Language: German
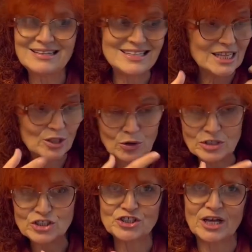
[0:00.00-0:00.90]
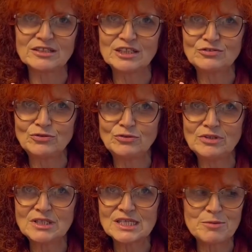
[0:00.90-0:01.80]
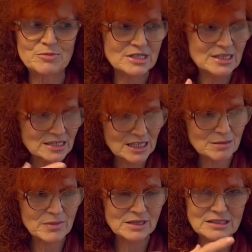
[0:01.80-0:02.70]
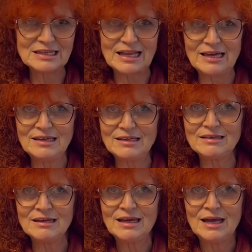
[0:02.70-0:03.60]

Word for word: die ist ja noch nie stattgefunden, deshalb sind das immer die gleichen